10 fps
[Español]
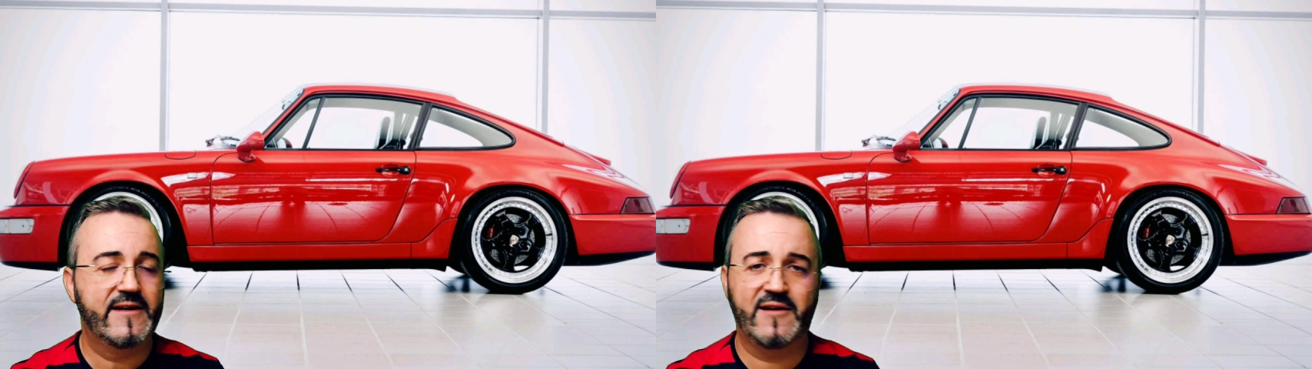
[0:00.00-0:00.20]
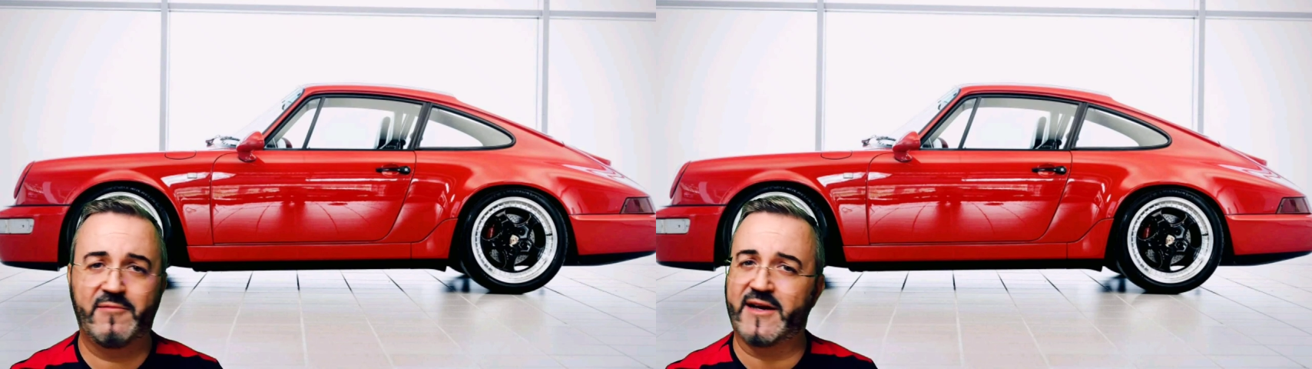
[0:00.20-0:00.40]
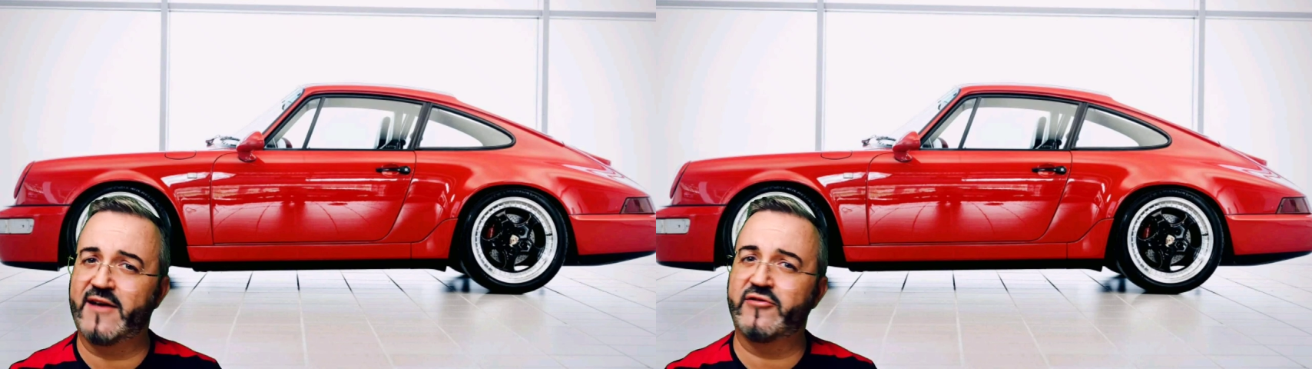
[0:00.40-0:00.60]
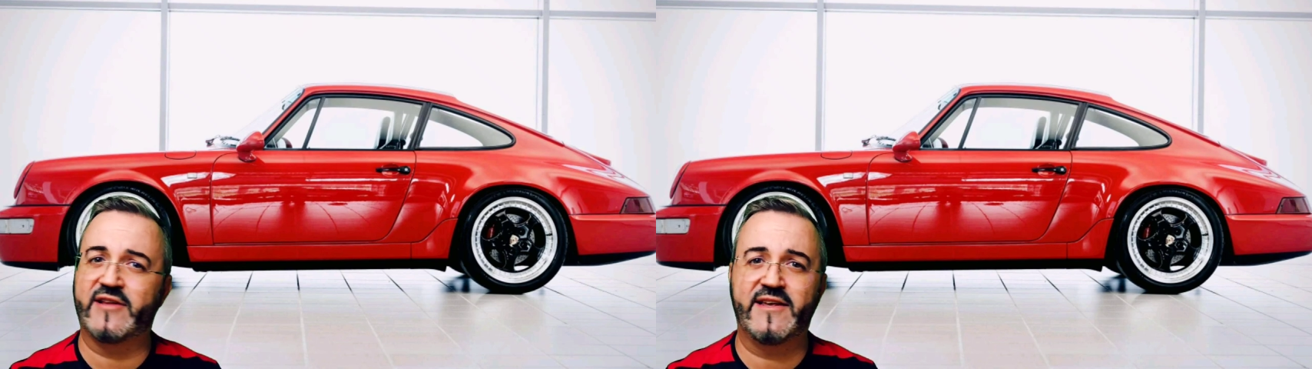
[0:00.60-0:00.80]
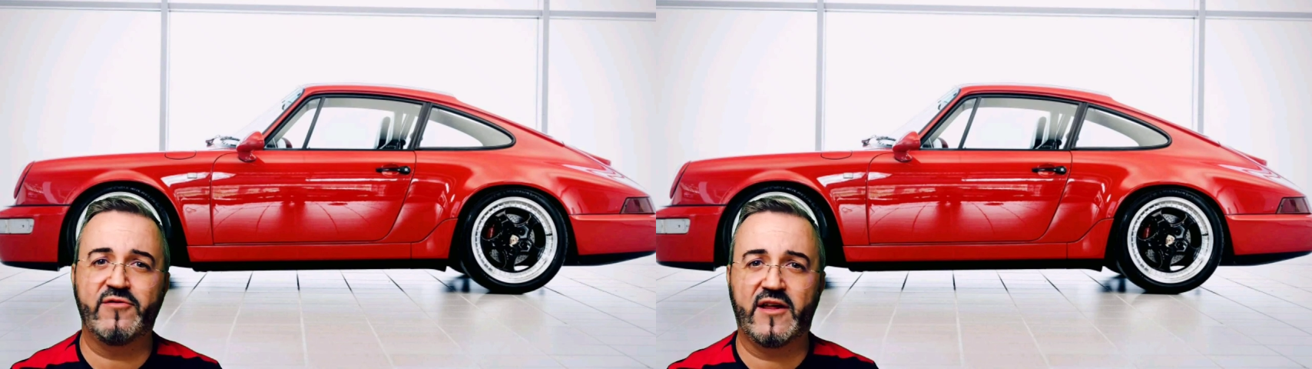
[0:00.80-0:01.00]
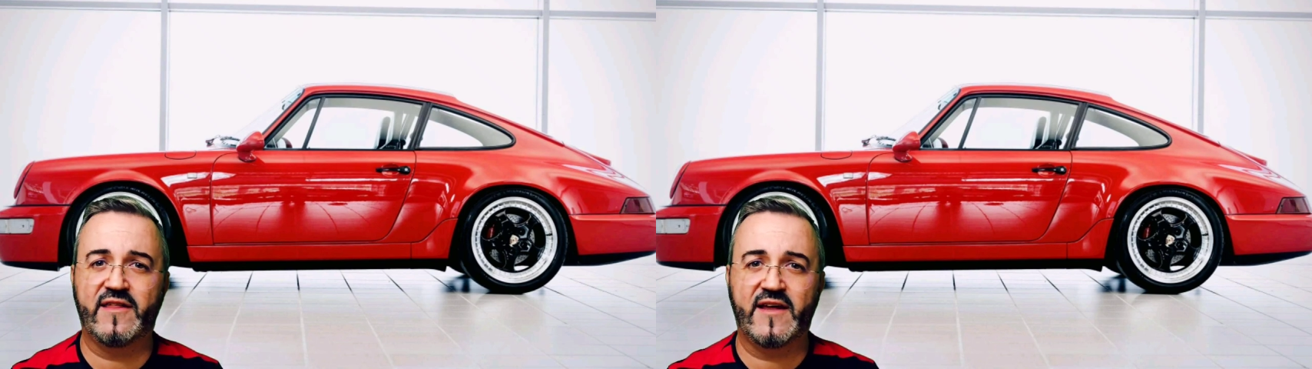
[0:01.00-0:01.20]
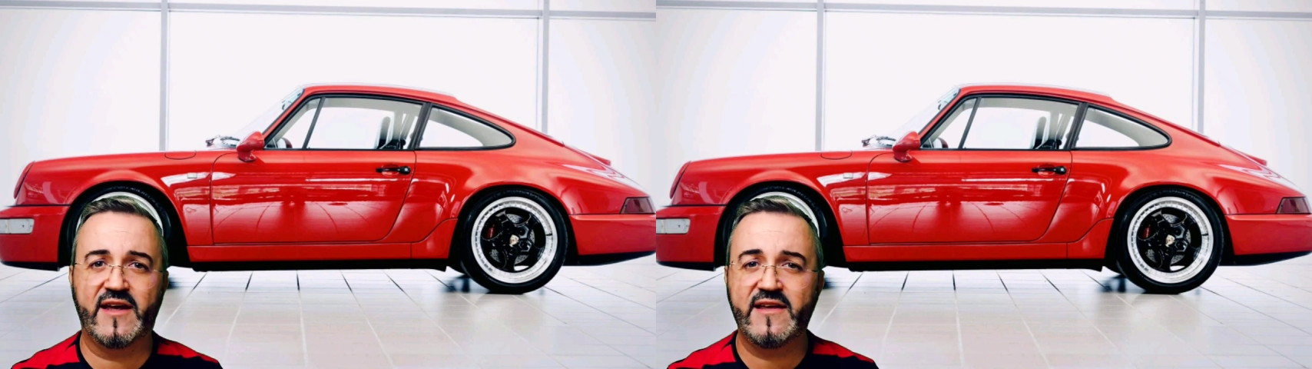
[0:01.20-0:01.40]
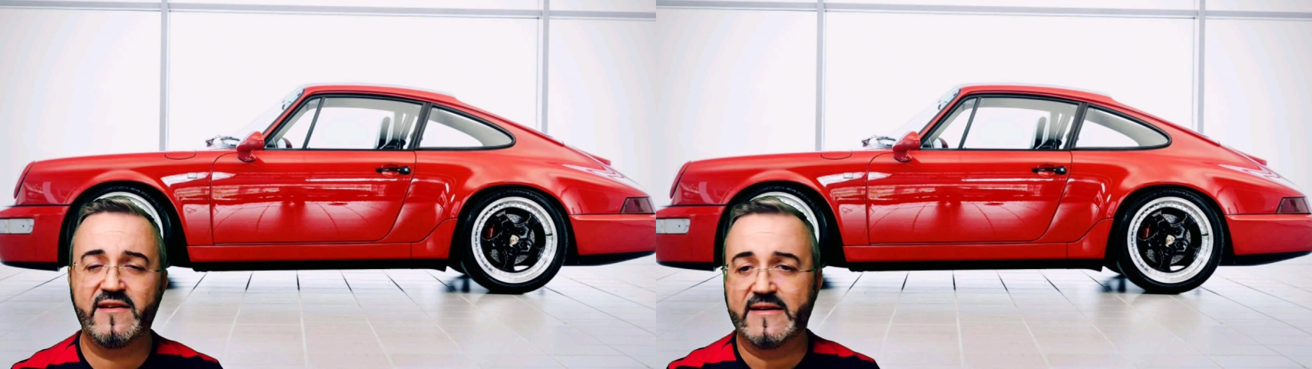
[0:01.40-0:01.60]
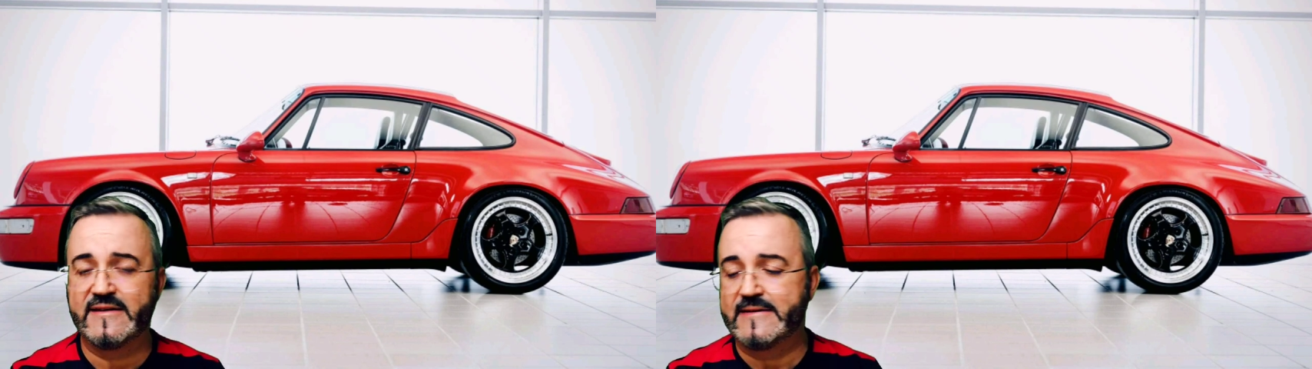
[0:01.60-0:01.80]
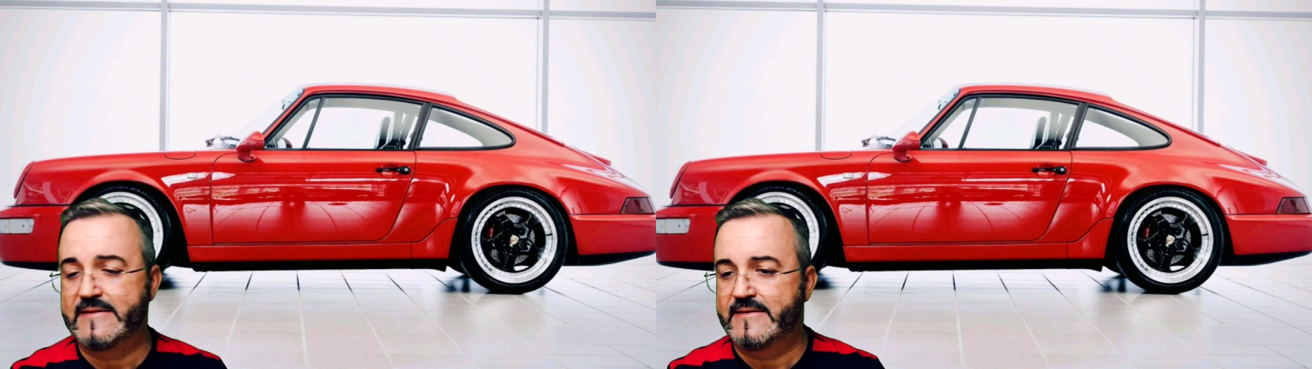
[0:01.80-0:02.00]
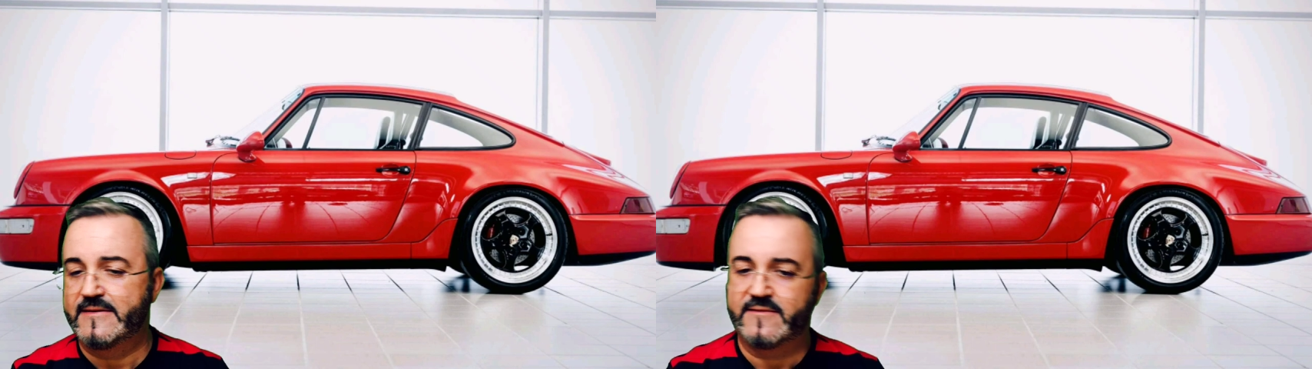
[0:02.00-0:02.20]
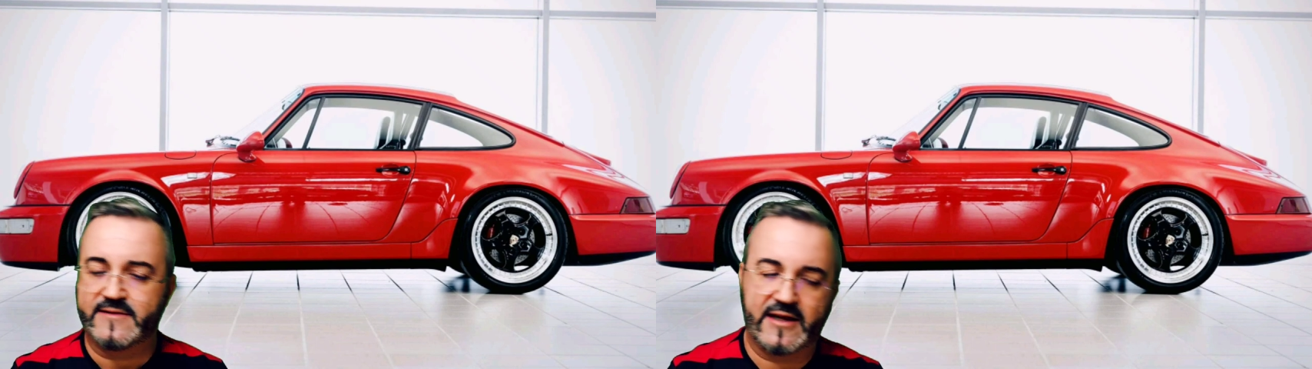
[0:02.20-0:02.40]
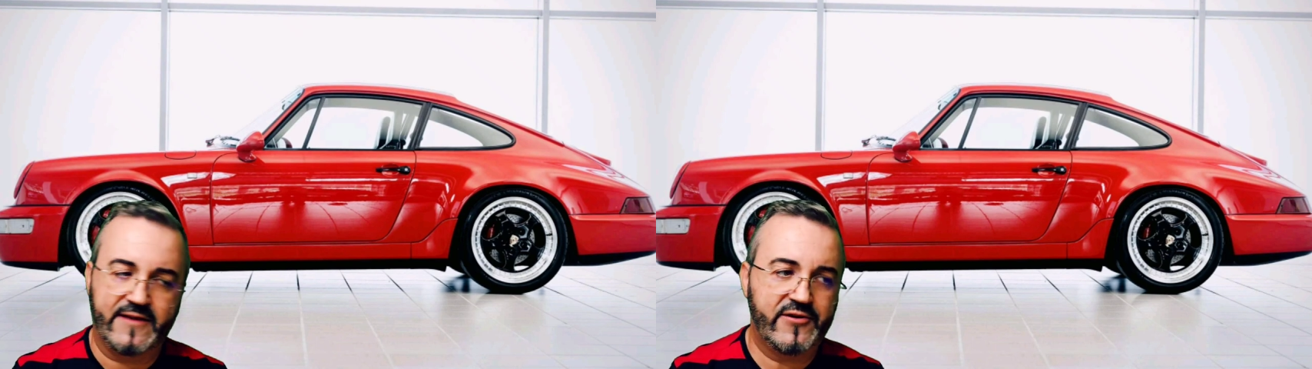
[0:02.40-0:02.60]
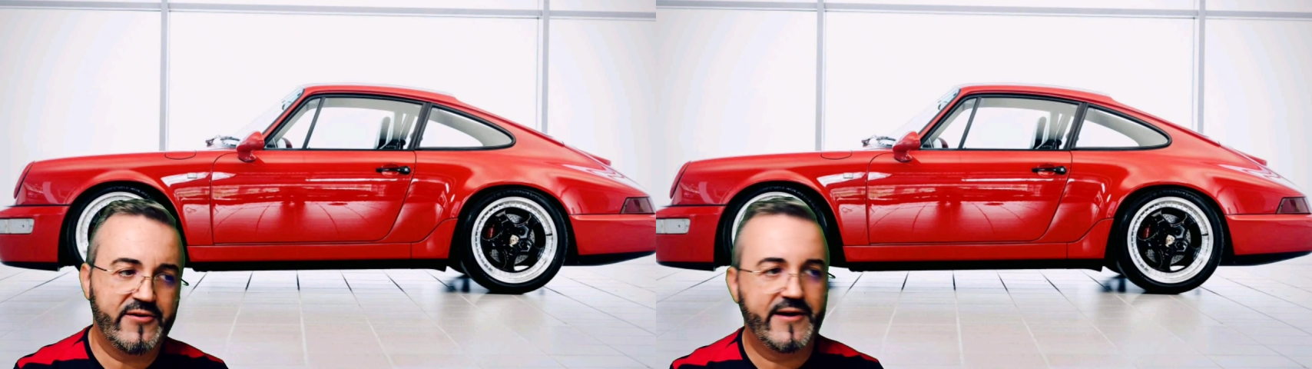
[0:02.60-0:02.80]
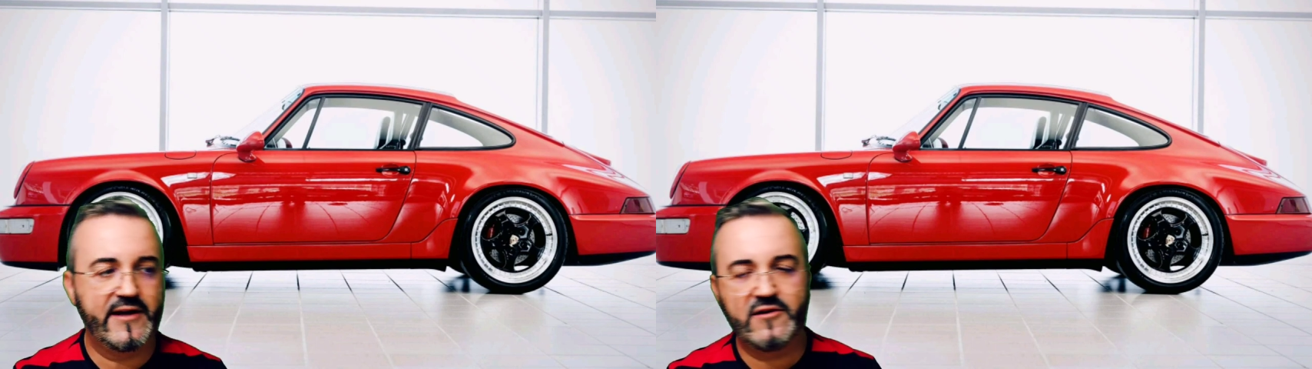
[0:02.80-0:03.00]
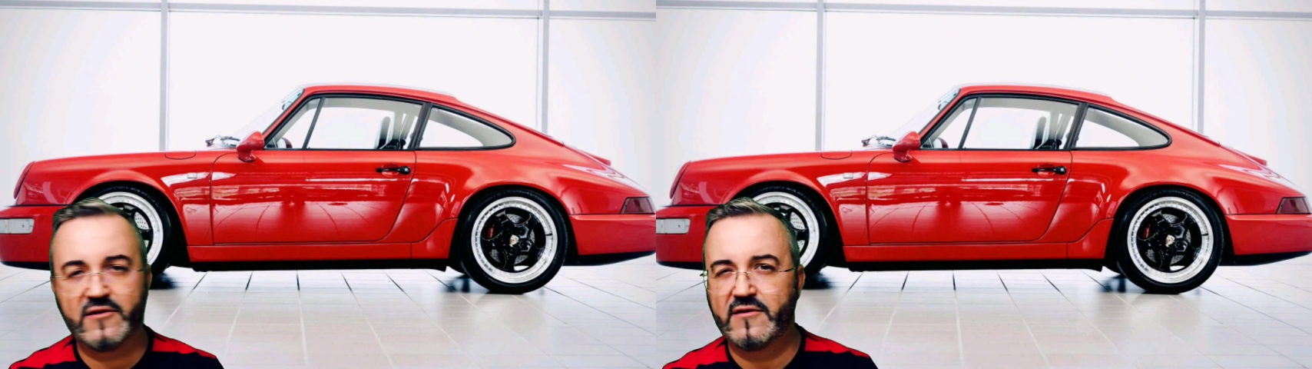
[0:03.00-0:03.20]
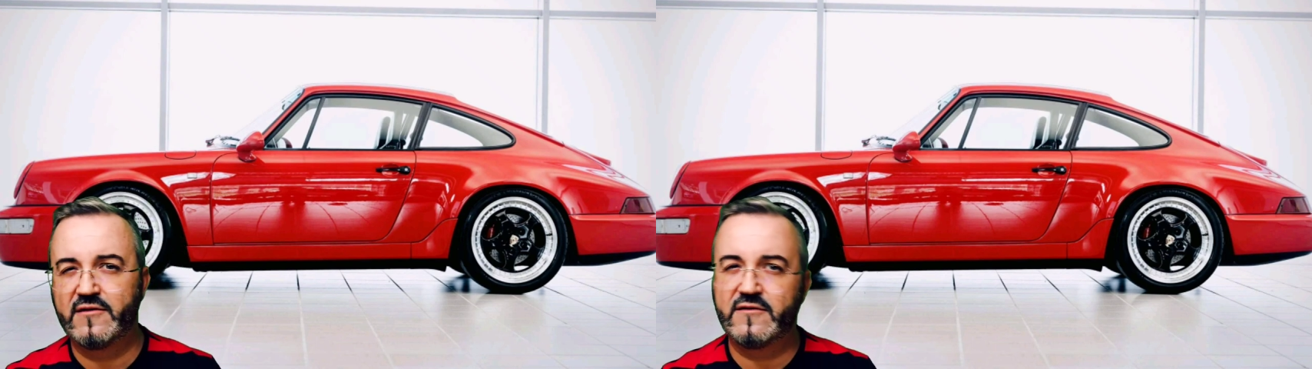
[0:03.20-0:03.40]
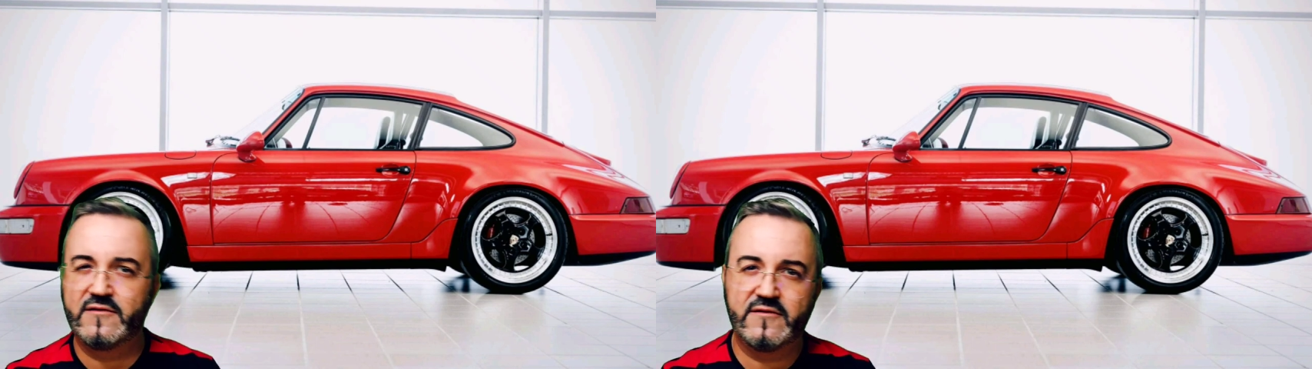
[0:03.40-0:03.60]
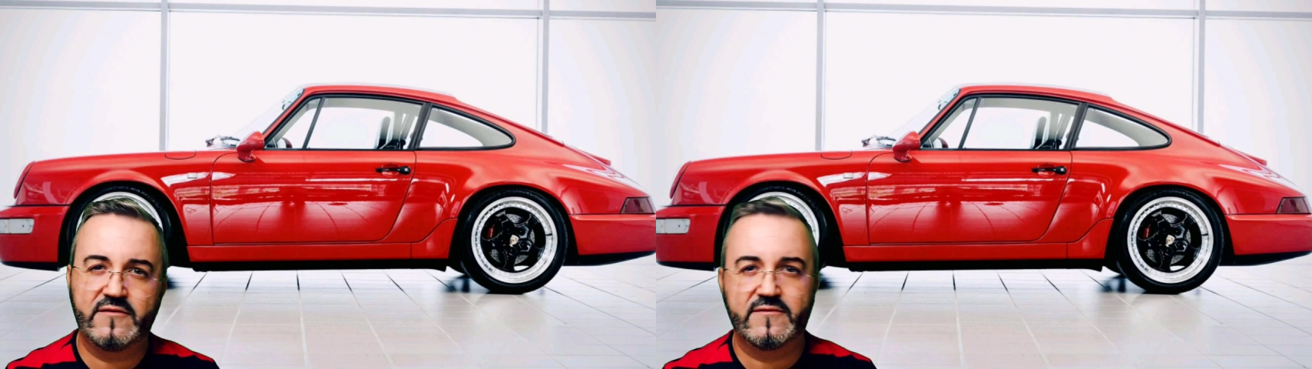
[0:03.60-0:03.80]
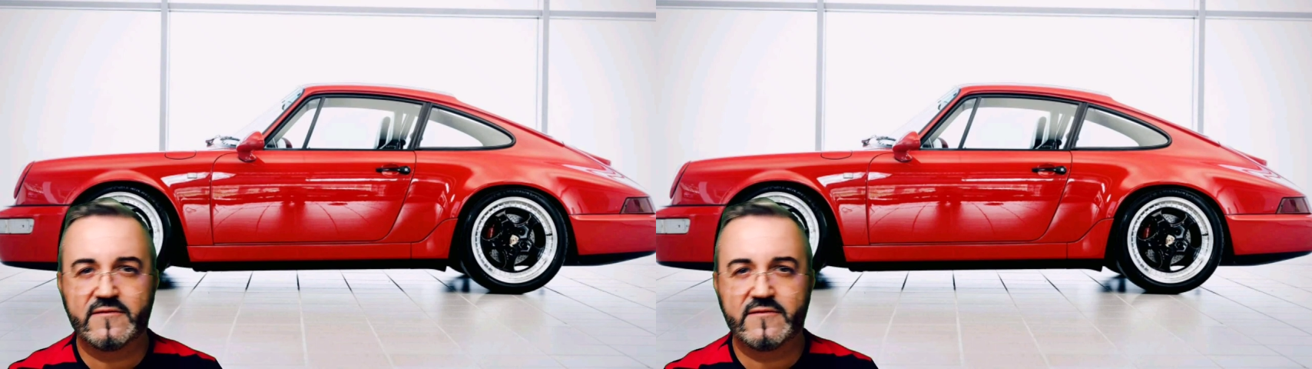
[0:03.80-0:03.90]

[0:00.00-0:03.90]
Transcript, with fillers: El mercado está yendo hacia ahí, está el hidrógeno,